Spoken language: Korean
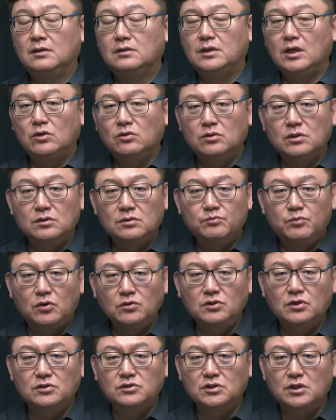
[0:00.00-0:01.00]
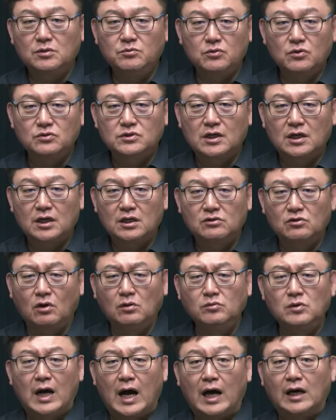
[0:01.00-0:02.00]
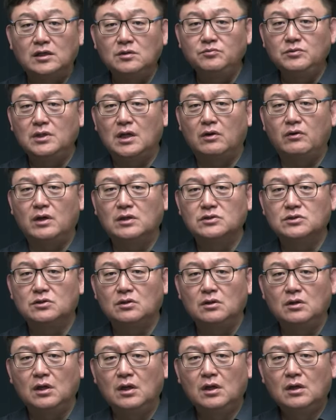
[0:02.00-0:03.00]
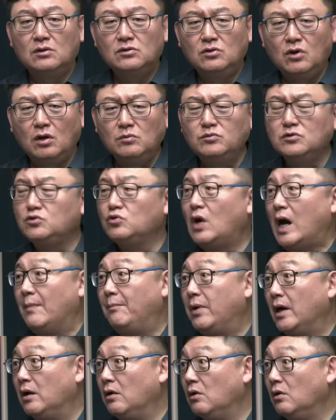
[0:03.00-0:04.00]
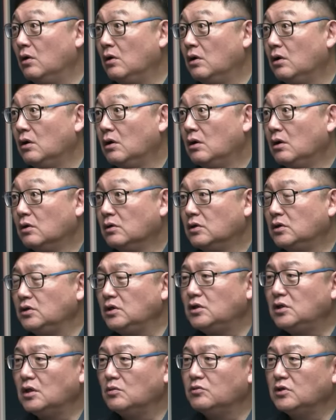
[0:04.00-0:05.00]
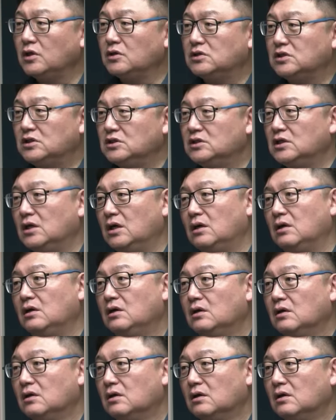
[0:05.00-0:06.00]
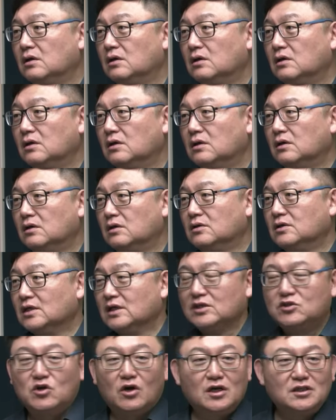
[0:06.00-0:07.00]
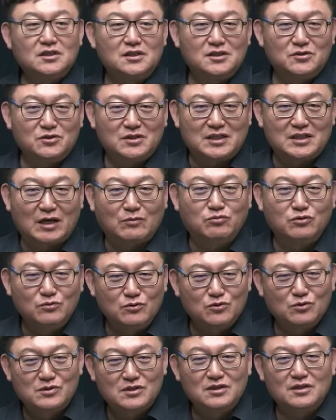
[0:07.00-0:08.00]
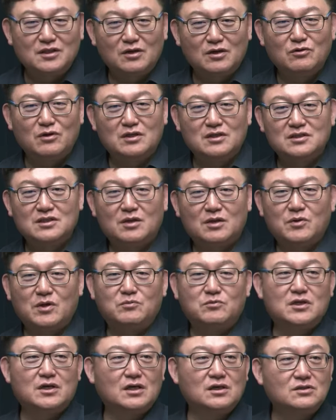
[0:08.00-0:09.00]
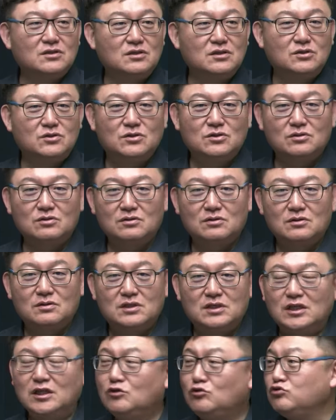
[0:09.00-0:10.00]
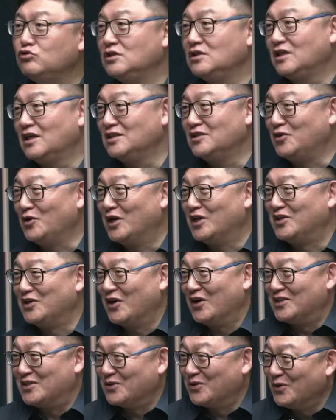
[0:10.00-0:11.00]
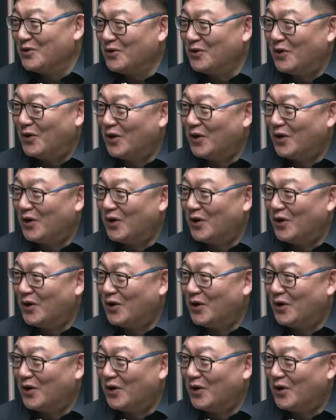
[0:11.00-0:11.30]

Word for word: 때로는 폭력적인 묘사가 너무 아름다워서 너무 또 아파요. 그렇기 때문에 진짜 저같이 작품을 좀 쓴다고 하는 사람의 입장에서는 있죠. 질투심까지 더해져가지고.